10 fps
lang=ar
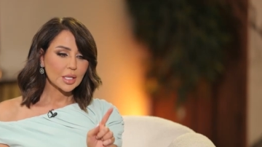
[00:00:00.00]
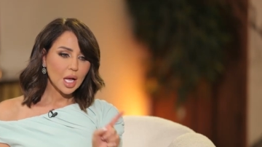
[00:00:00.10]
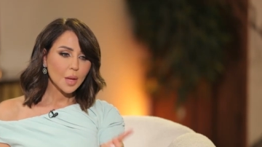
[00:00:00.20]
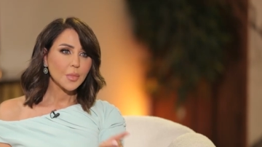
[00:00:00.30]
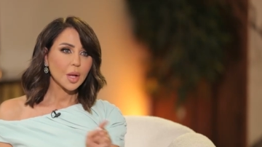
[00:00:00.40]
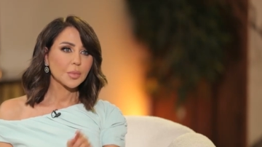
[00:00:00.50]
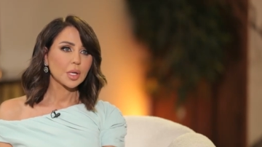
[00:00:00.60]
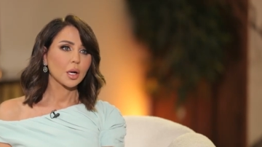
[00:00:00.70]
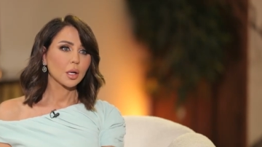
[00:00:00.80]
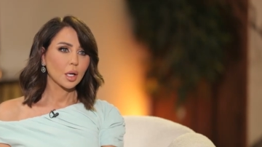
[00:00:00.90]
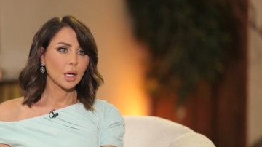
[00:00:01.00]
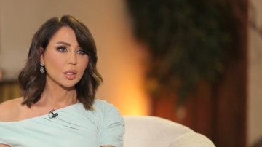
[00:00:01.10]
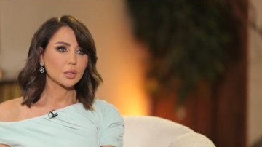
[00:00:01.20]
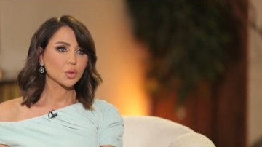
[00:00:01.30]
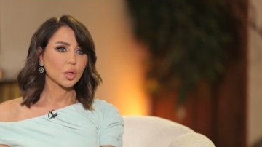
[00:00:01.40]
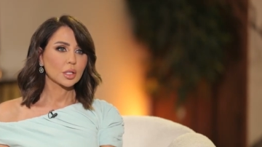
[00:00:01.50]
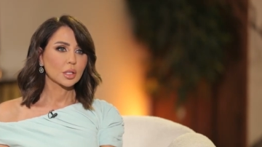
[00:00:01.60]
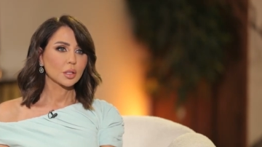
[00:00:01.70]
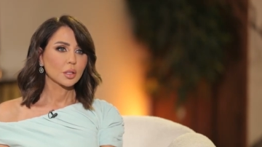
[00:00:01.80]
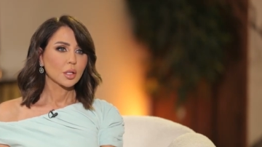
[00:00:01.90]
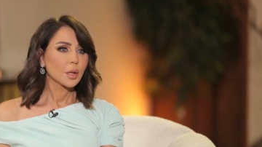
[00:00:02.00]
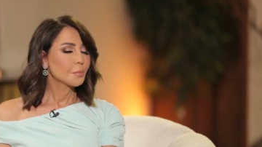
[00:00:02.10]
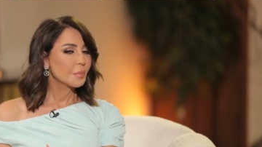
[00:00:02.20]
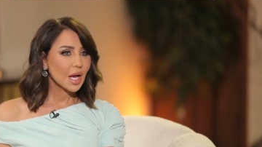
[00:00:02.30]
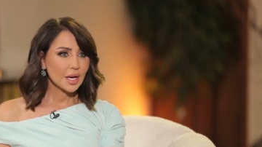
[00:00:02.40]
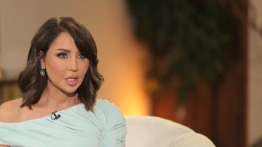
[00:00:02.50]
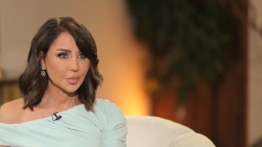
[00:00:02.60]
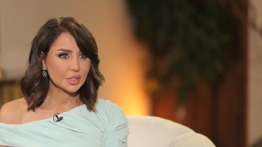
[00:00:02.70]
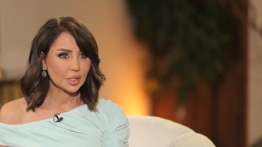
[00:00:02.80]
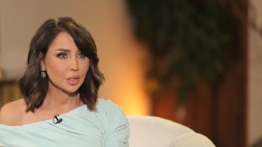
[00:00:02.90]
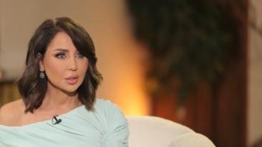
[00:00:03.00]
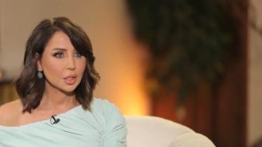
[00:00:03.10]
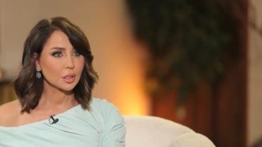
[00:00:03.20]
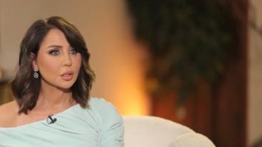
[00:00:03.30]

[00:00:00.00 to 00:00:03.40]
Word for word: نعم ام لا, لا على السؤال اكيد لا ما حاربتك لا لا, لا